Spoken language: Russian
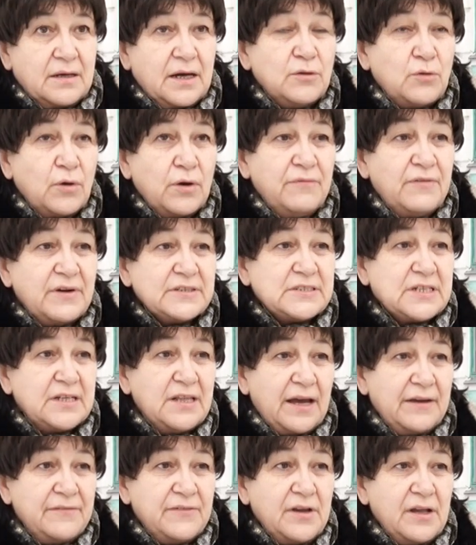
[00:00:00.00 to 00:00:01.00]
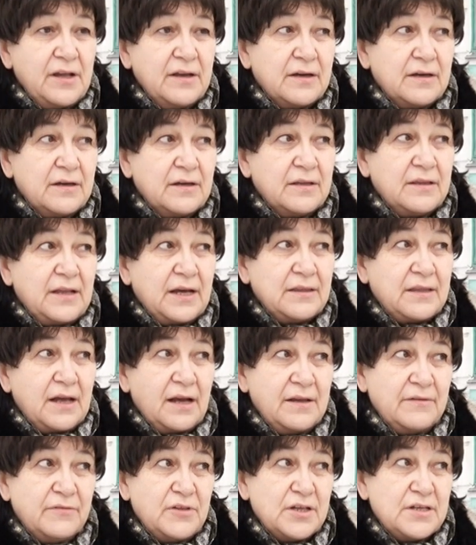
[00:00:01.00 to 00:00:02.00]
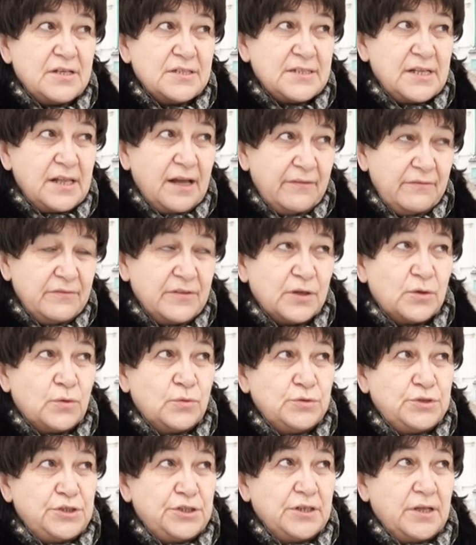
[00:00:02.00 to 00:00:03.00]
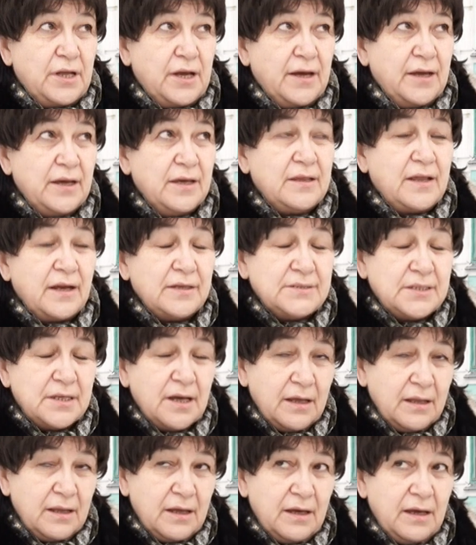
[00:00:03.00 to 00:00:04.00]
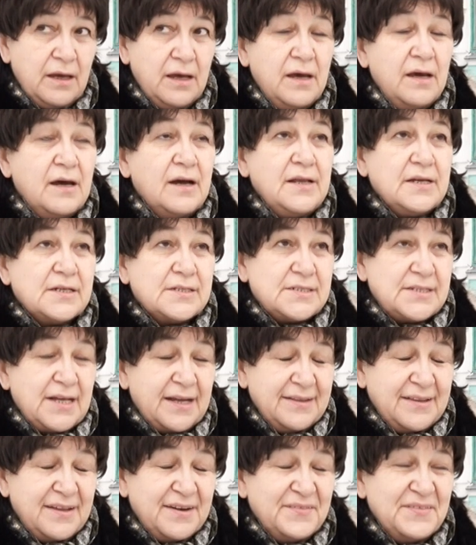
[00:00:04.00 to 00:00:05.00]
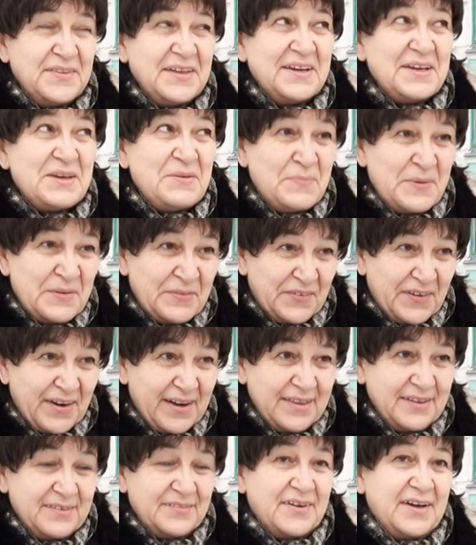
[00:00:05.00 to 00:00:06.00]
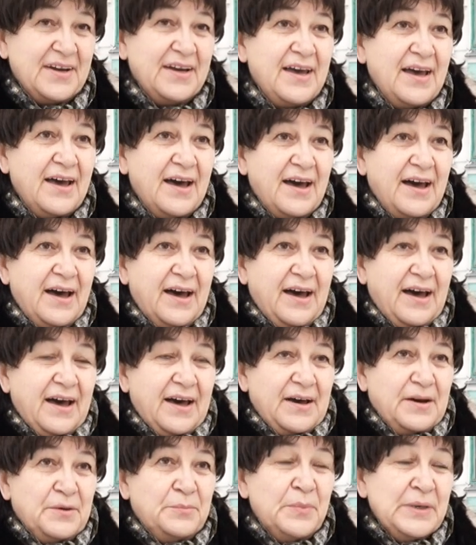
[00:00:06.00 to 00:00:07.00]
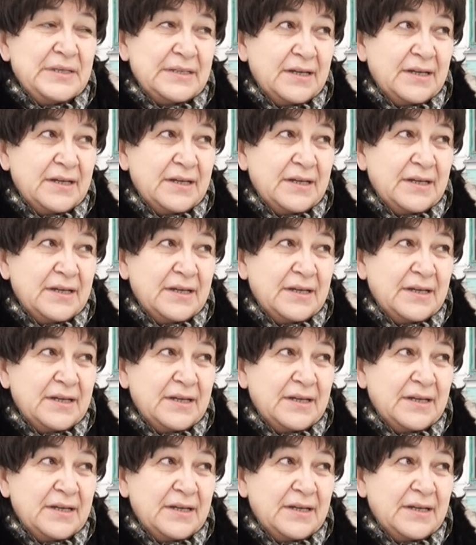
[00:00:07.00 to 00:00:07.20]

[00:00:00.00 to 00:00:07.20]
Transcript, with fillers: который возглавили Наталья Владиславовна Кучина и Татьяна Александровна Епифанова. Мы